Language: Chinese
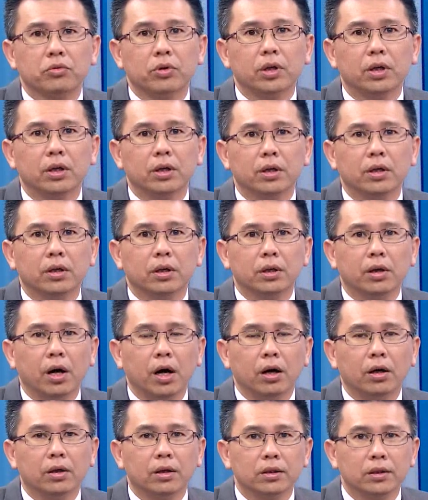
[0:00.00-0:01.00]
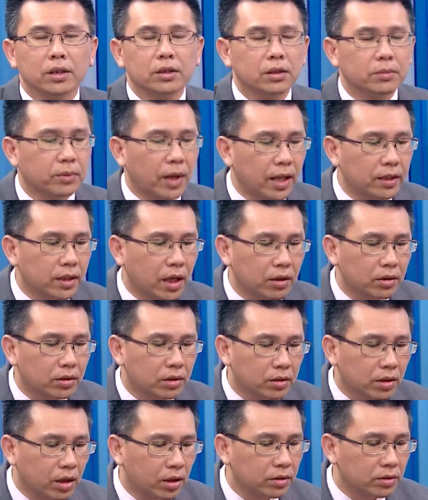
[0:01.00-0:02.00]
说。哦，甚至看到
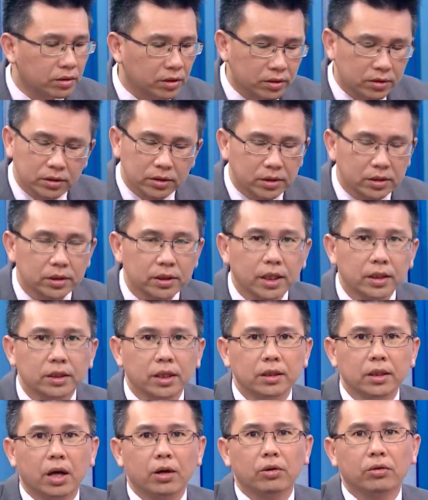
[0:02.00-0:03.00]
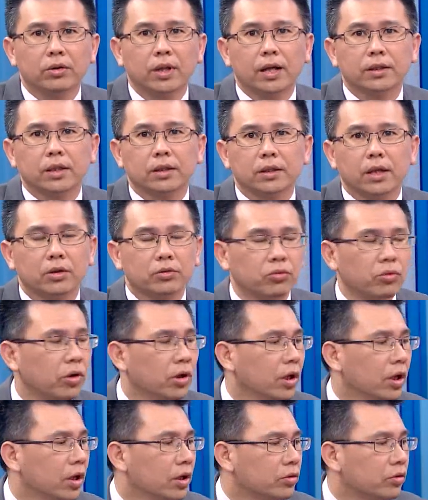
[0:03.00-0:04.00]
哦，都是直接先跳空大涨再说。
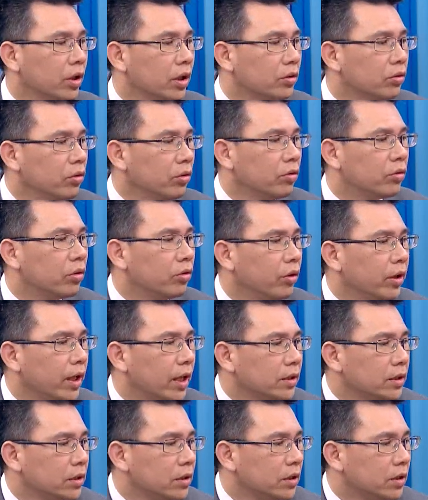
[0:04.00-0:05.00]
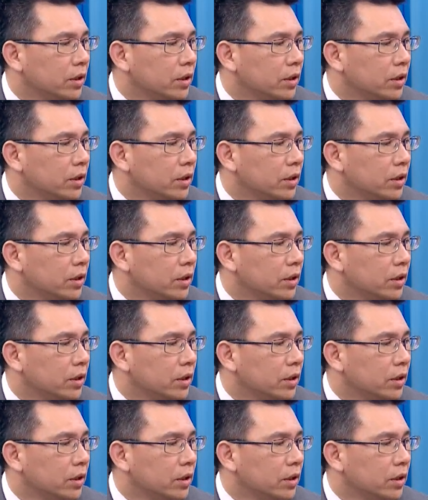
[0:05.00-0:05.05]
所以如果未来这